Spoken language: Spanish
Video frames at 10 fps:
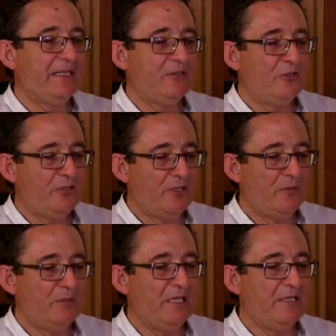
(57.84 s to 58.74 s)
14 de
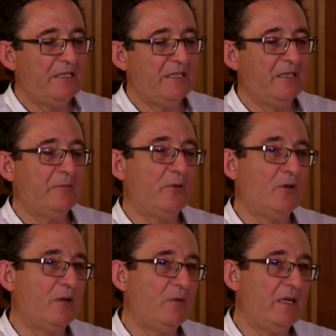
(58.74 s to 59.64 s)
abril se
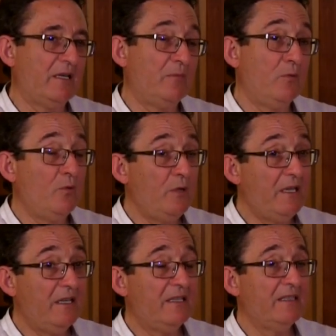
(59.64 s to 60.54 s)
proclama la
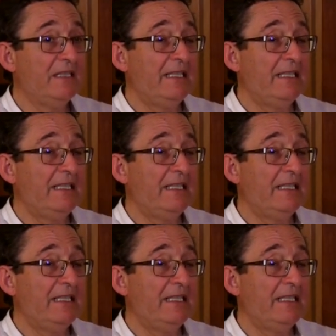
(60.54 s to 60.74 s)
República